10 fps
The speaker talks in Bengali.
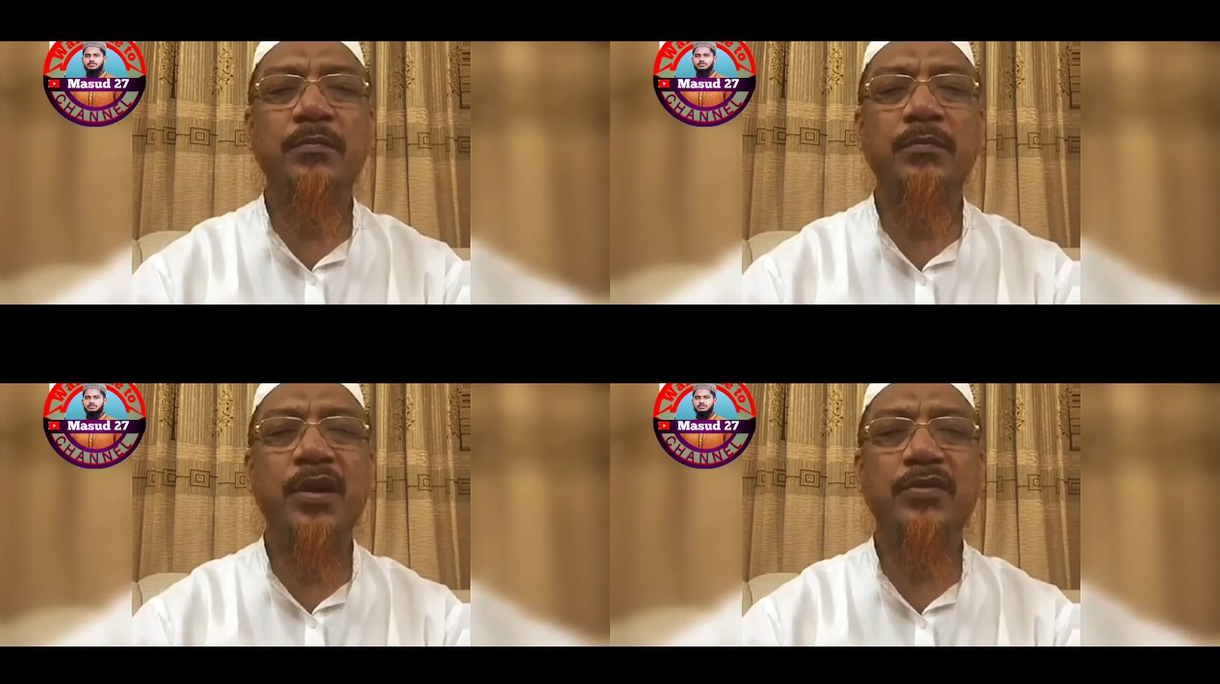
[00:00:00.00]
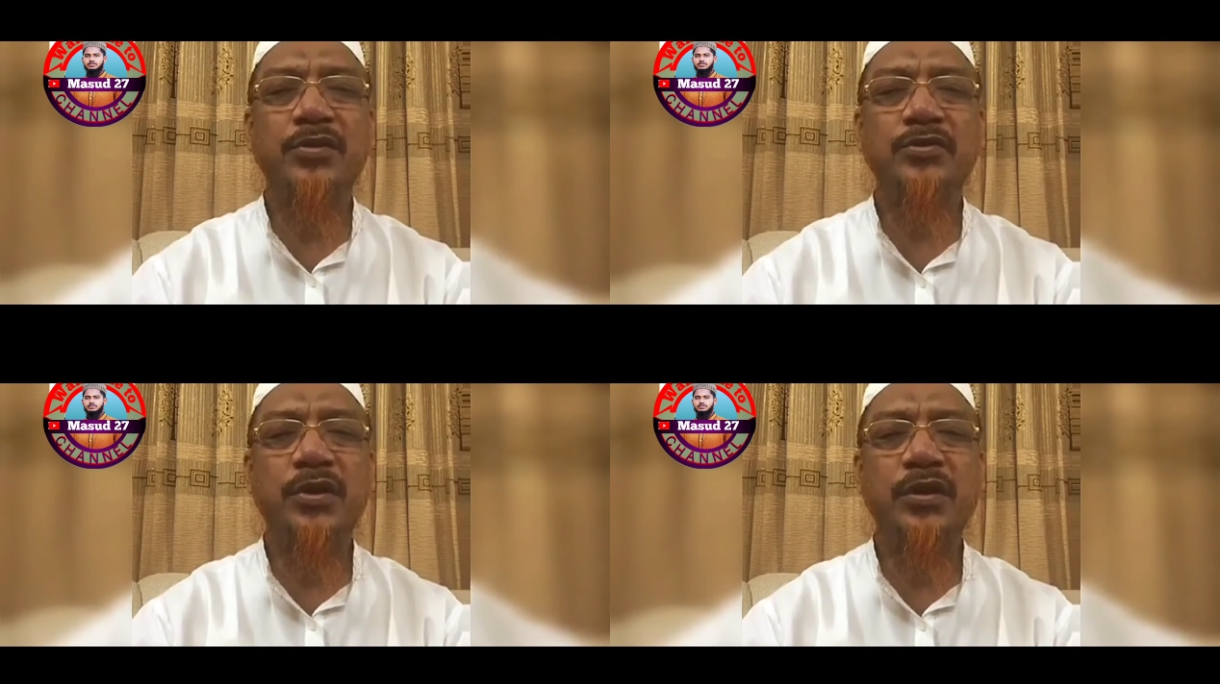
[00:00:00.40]

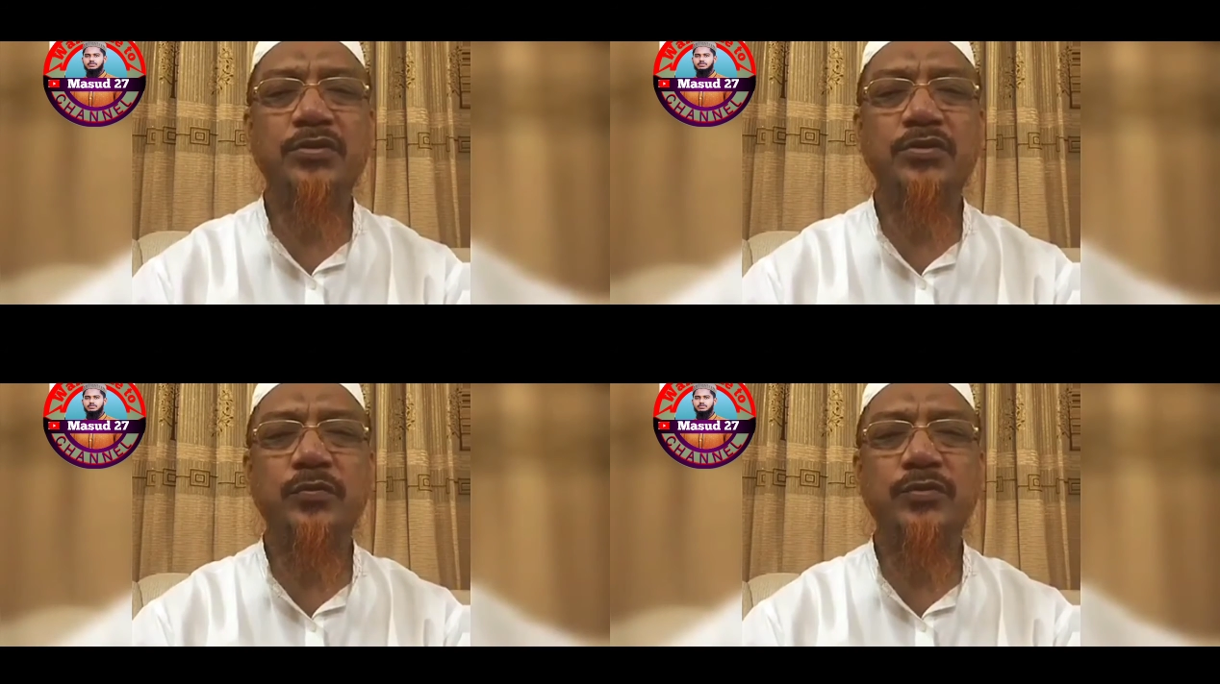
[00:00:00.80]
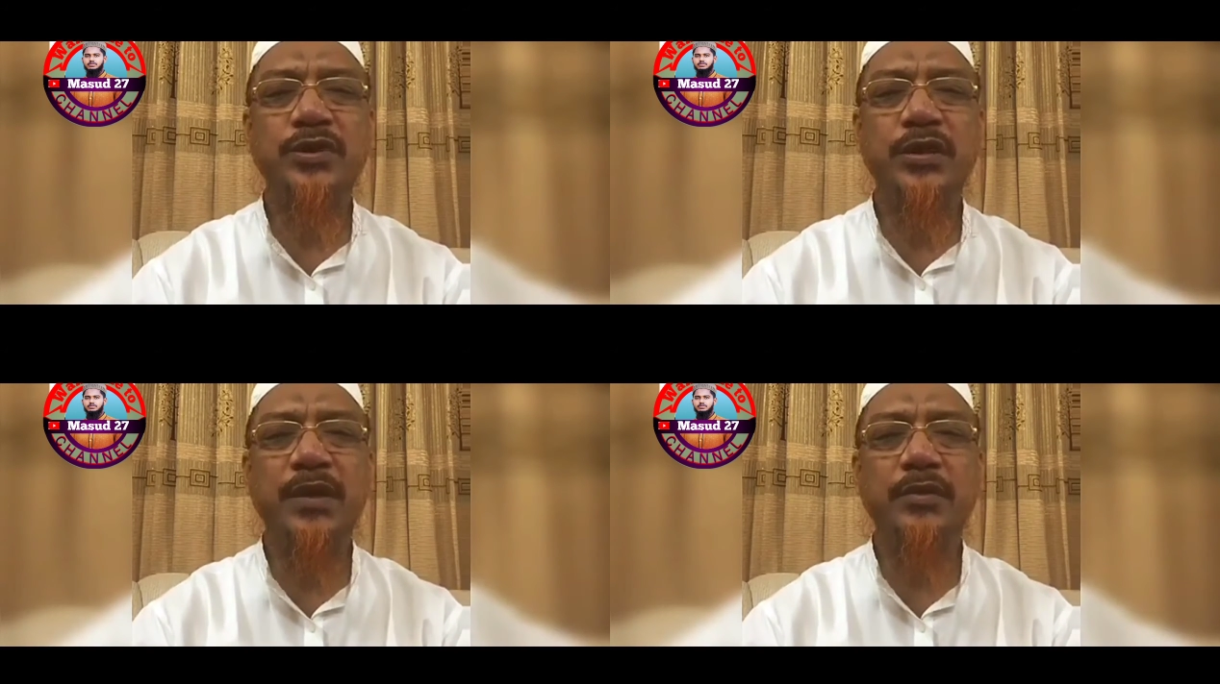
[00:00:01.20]
মাননীয়
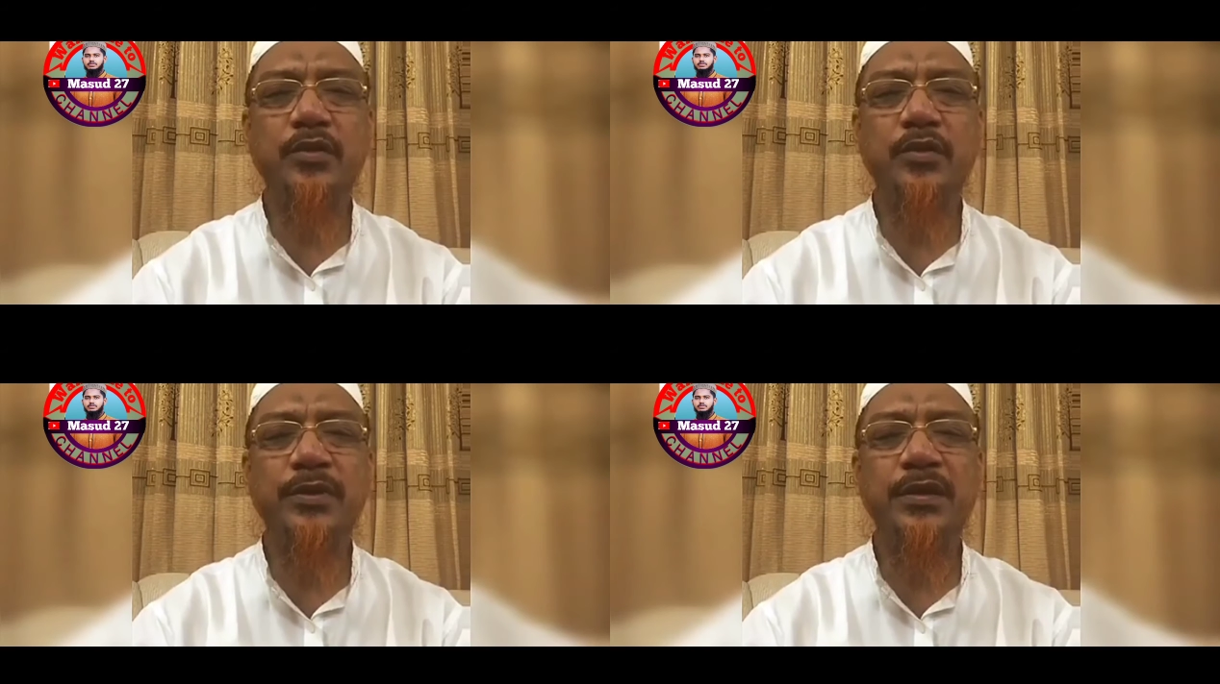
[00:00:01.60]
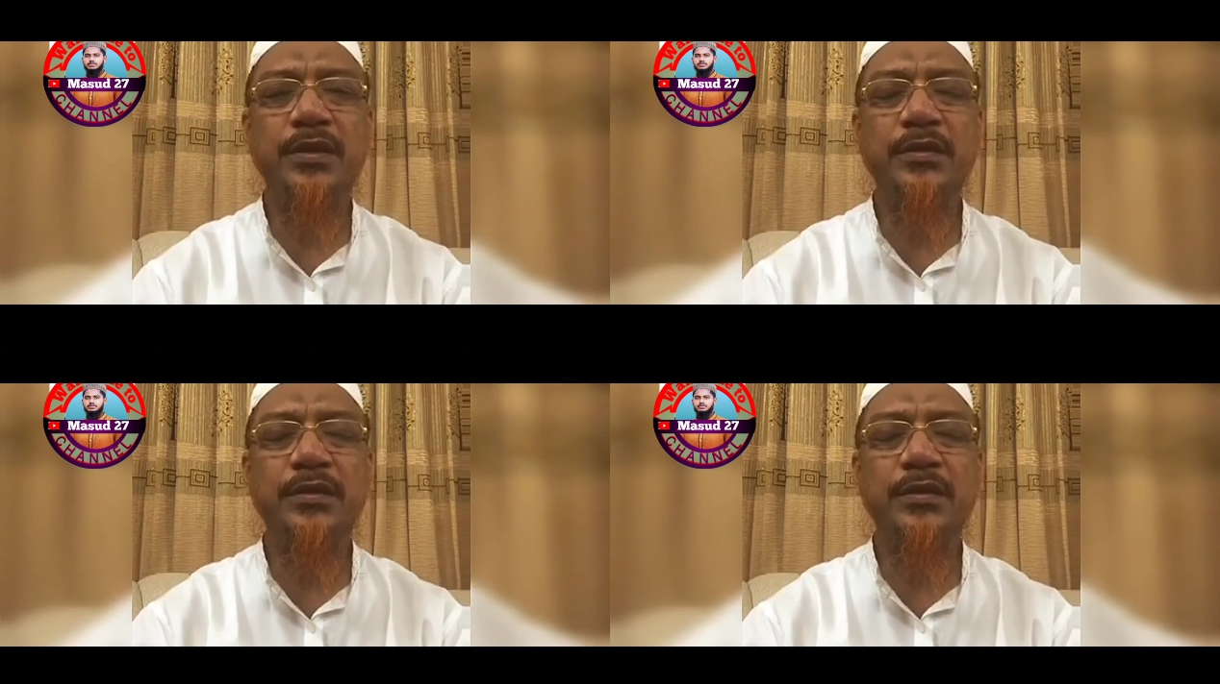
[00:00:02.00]
স্বরাষ্ট্রমন্ত্রীর মাধ্যমে